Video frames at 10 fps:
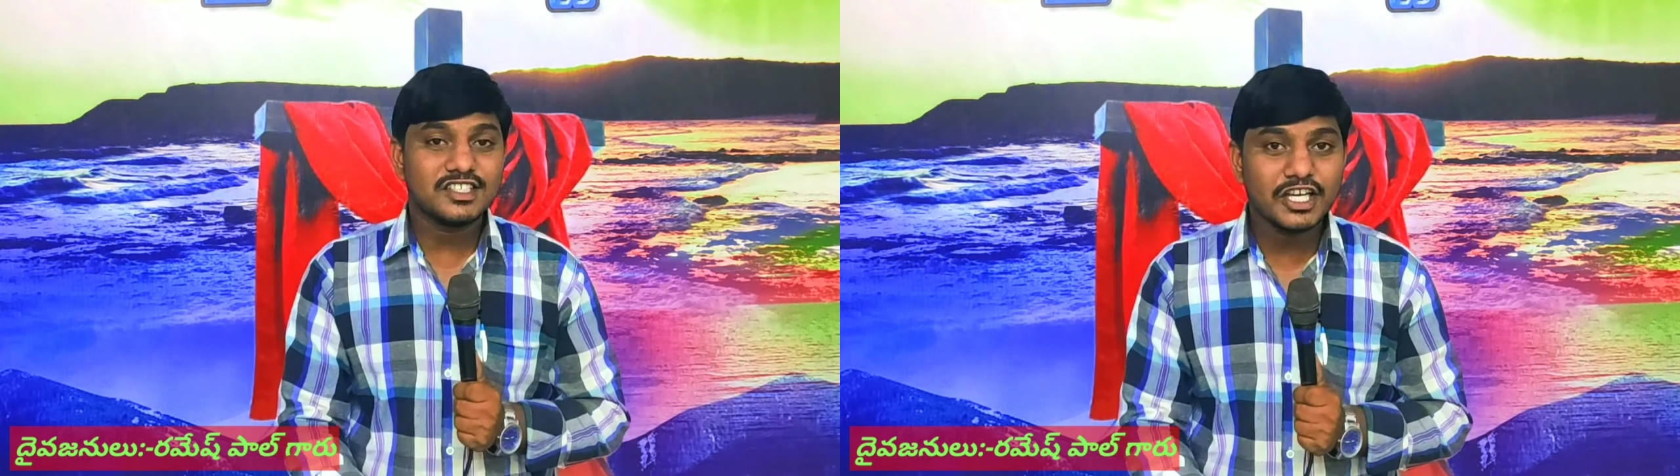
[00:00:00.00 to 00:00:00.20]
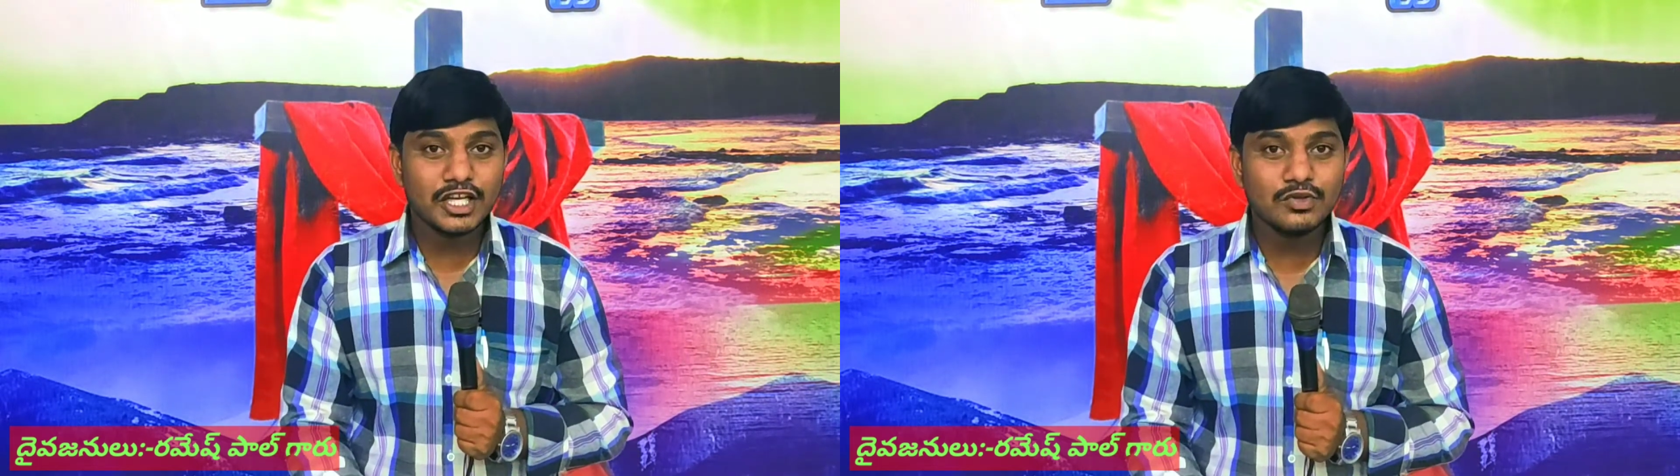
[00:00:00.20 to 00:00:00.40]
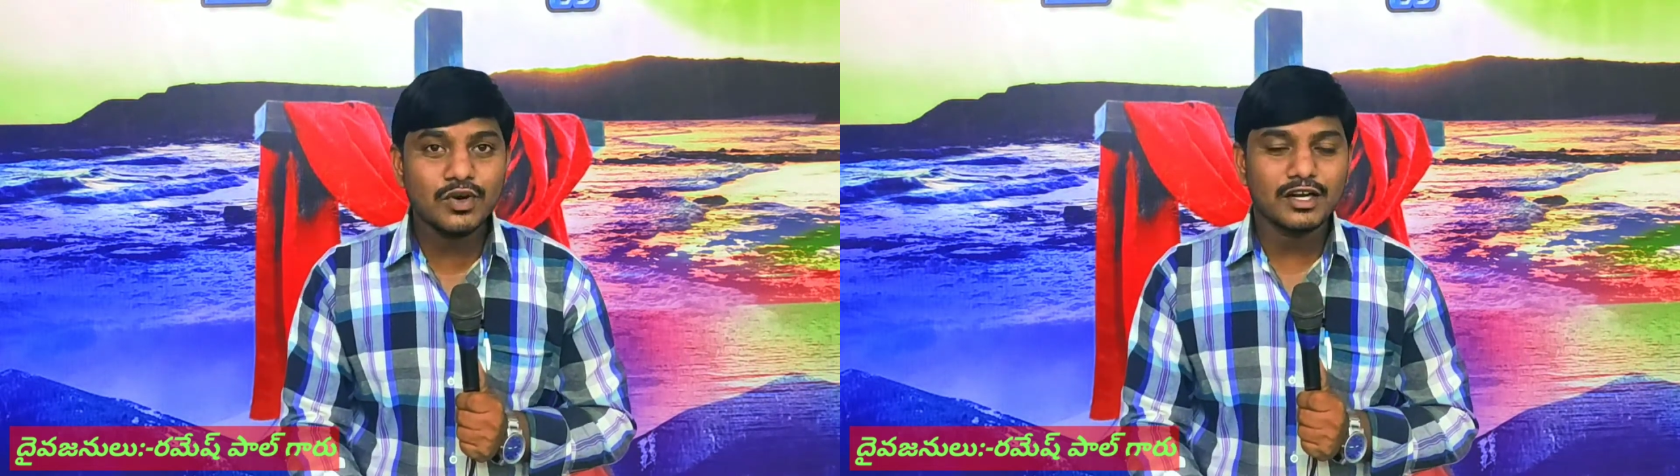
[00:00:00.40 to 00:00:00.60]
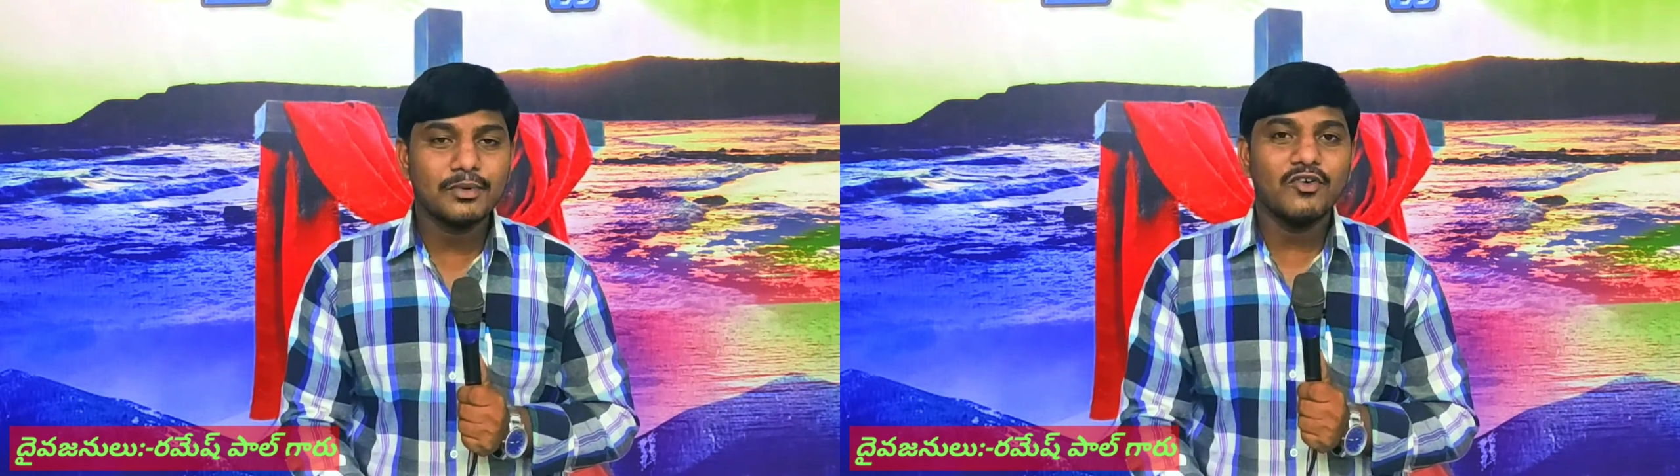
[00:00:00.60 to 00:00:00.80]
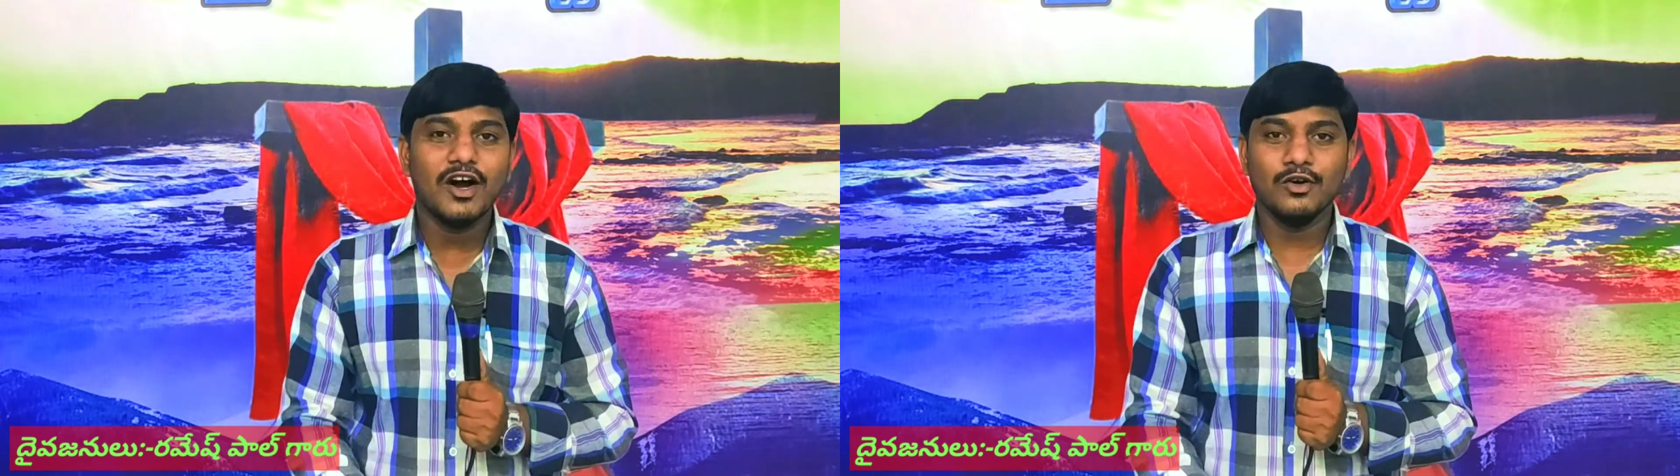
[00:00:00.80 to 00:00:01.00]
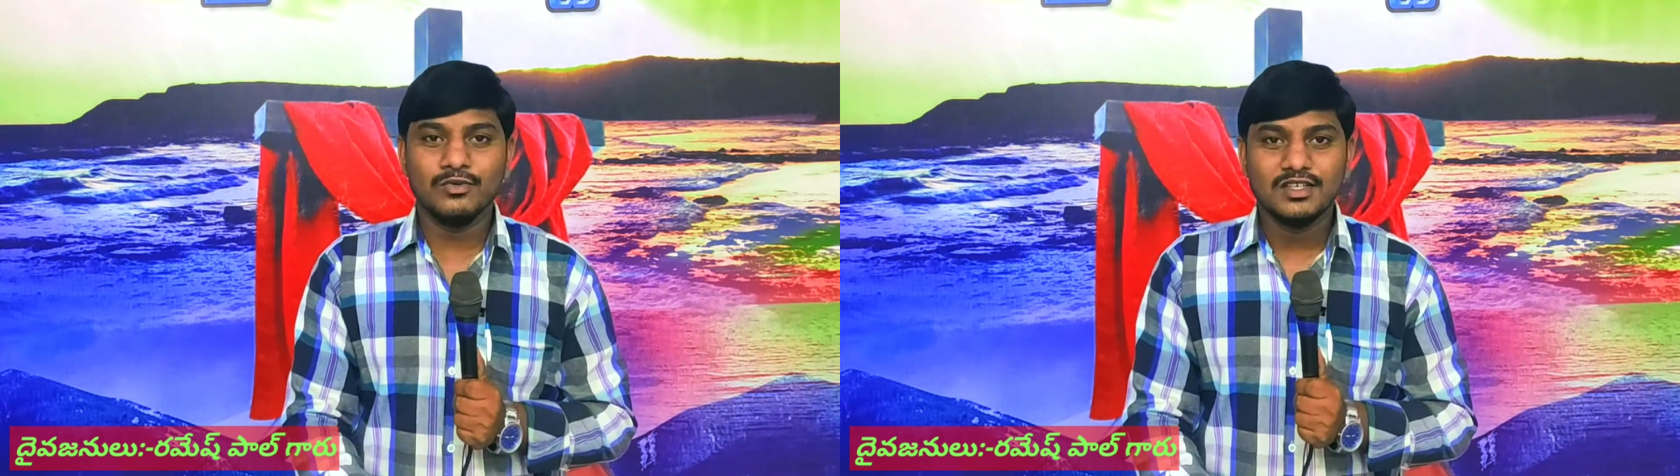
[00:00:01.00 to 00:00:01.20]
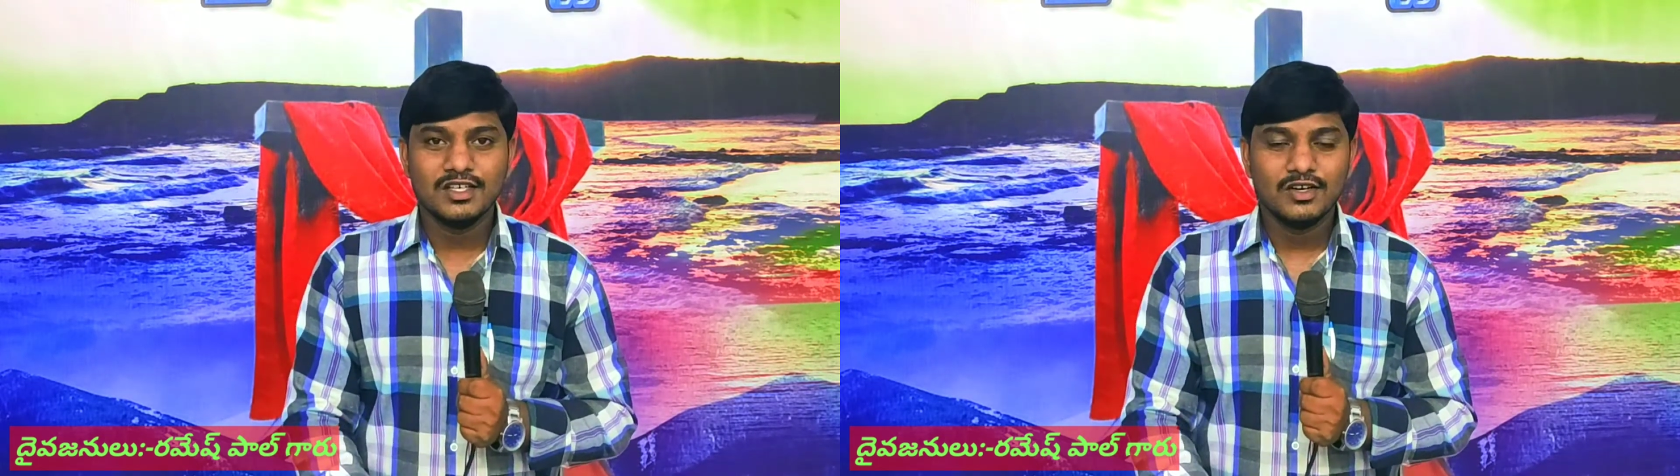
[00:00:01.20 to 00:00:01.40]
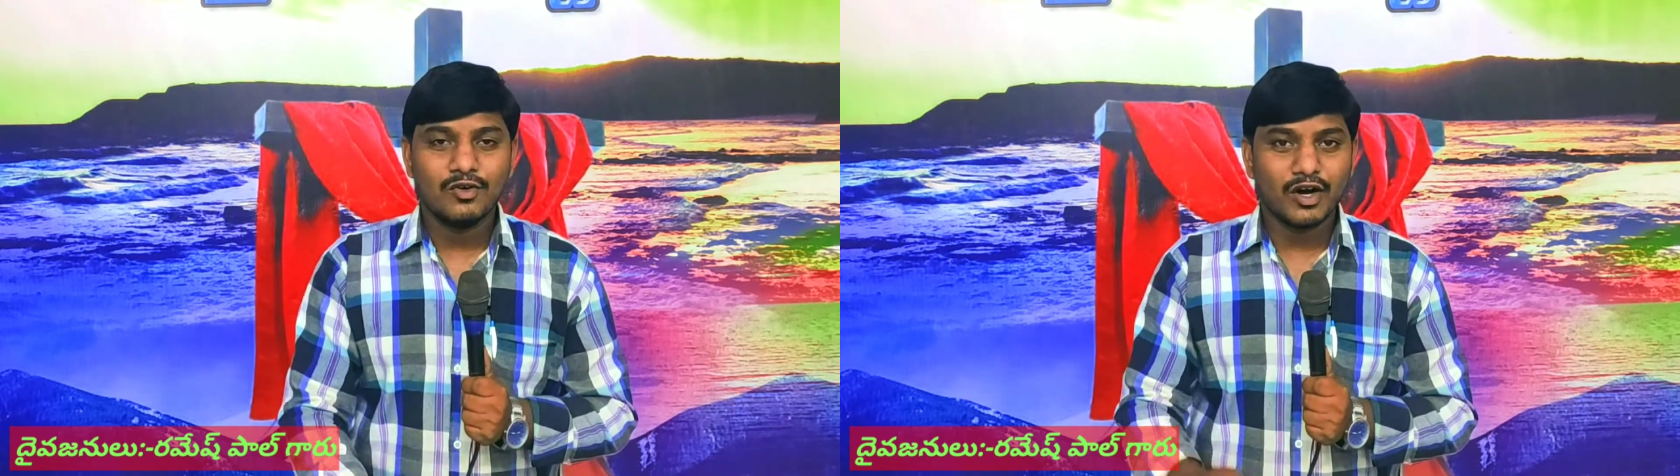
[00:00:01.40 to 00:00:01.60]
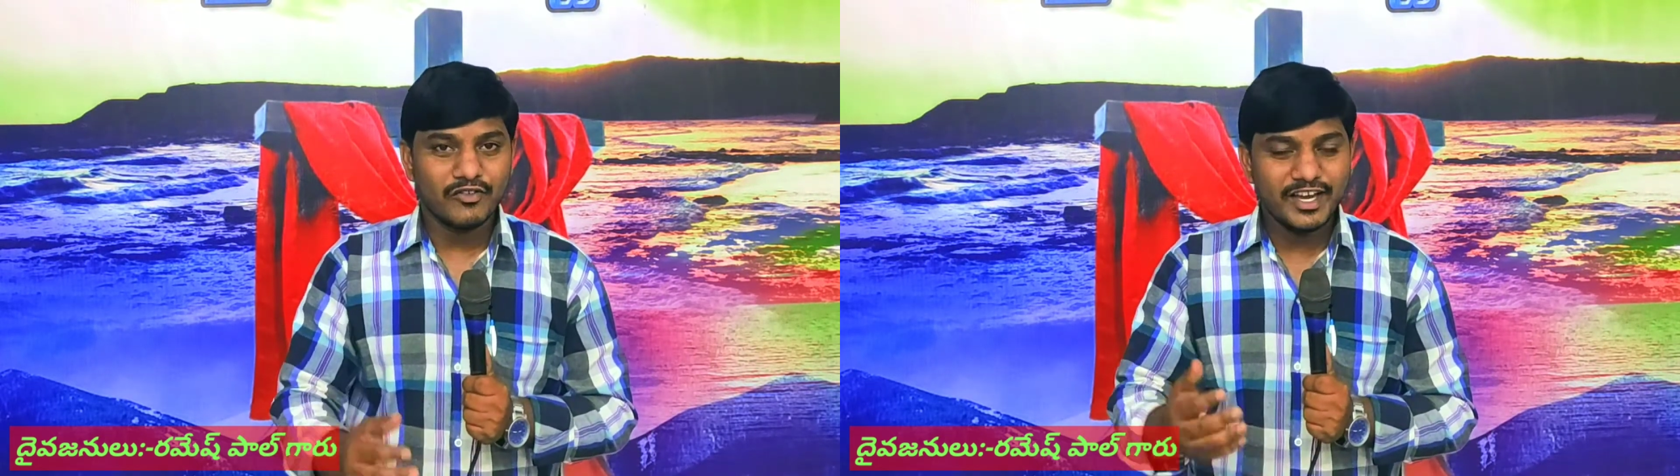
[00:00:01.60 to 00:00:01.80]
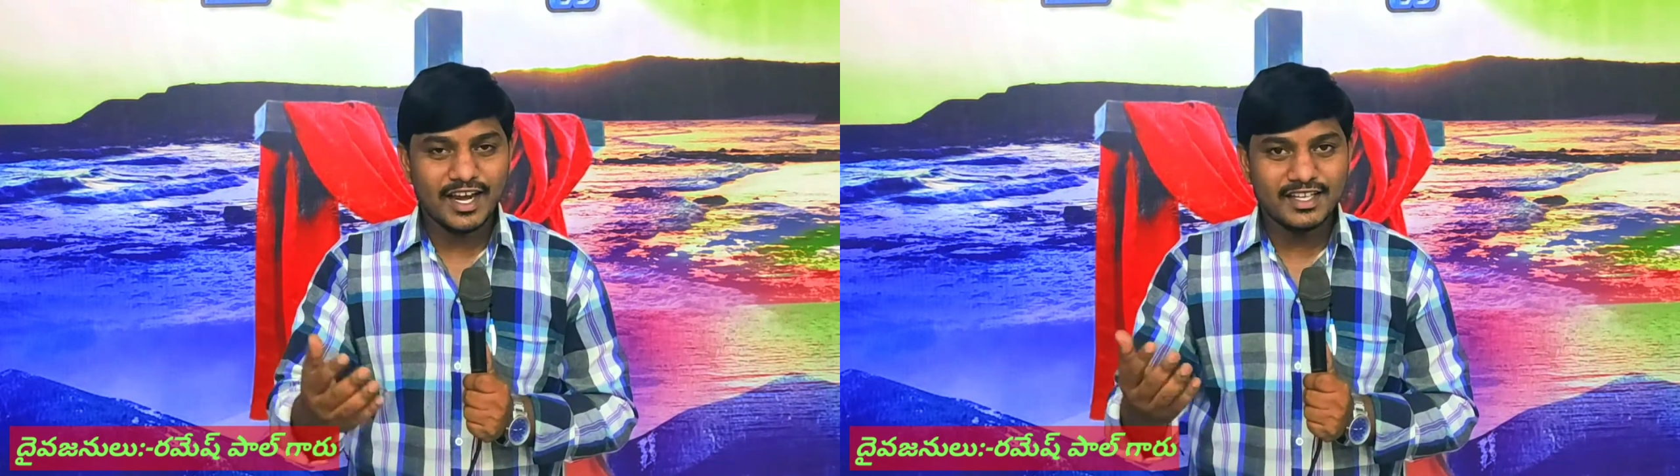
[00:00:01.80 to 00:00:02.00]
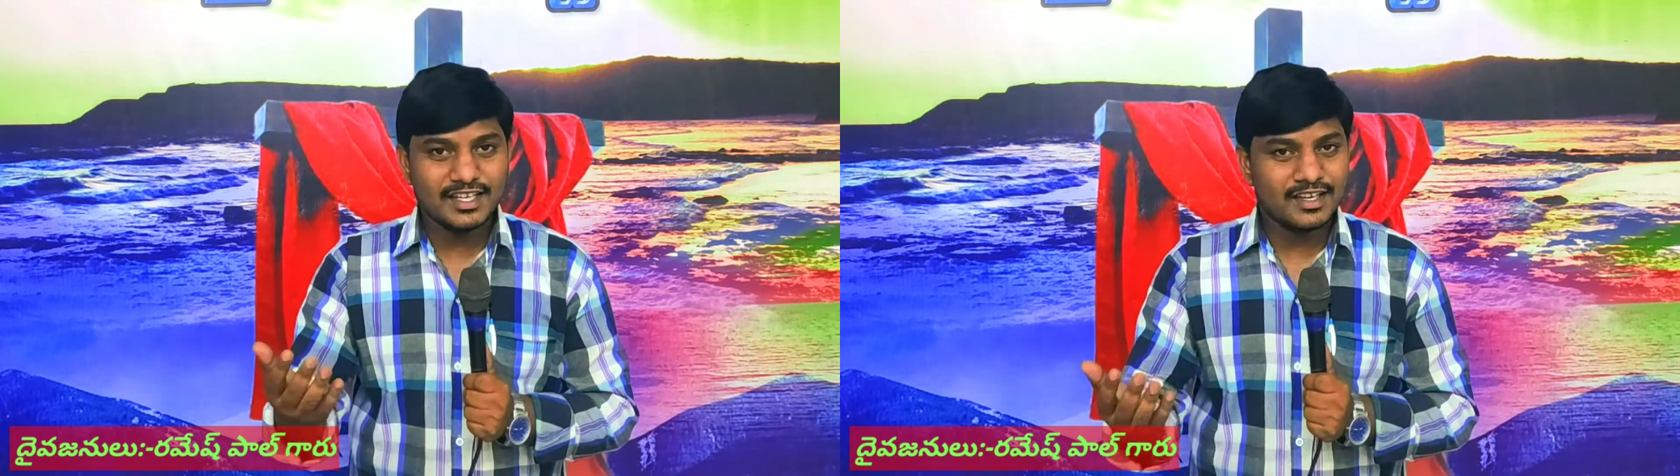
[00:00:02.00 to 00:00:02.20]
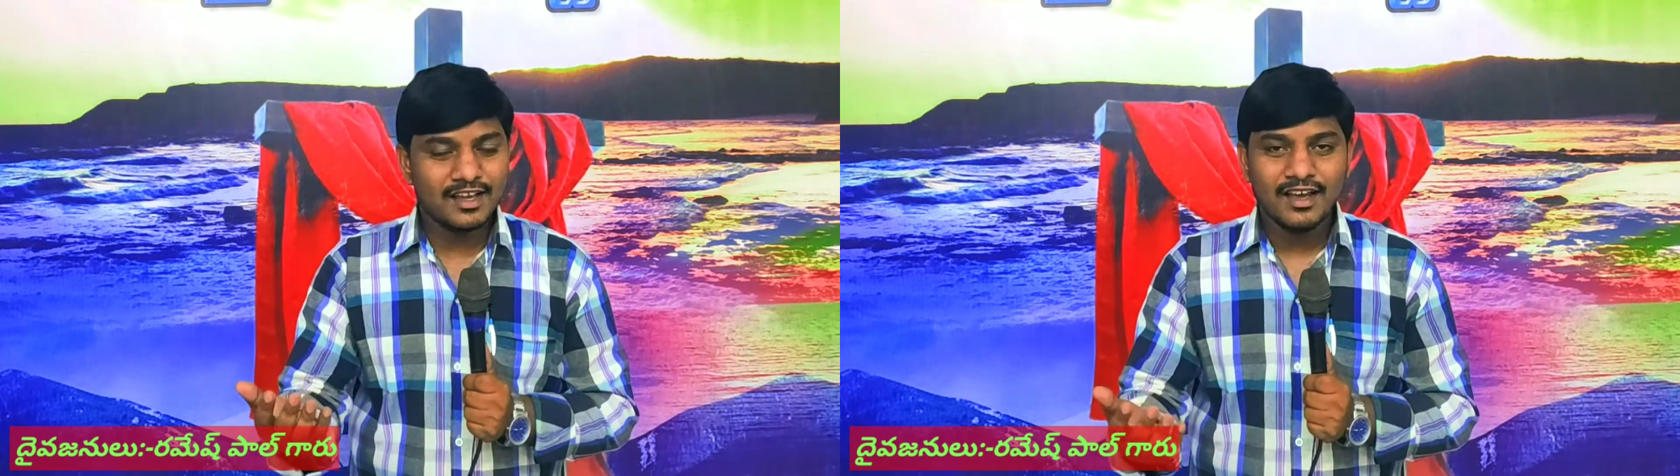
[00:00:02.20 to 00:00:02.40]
చేదు అనుభవాలు ఒకవేళ అది